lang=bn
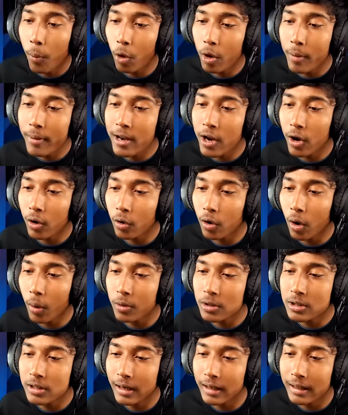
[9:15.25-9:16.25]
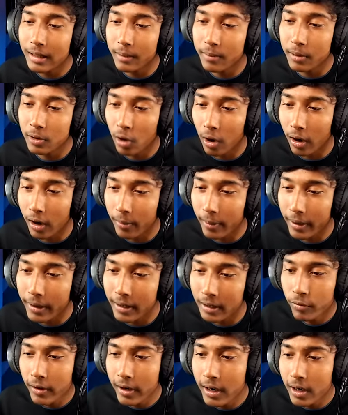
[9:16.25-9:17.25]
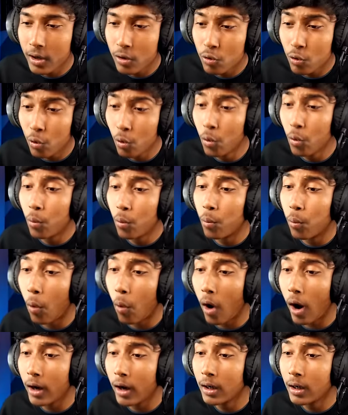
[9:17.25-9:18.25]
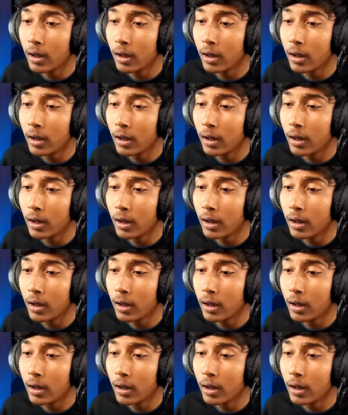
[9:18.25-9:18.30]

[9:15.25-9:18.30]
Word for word: পড়বে যখন অবস্থাটা দেখবে তলার ভাই থ্রি টু ওয়ান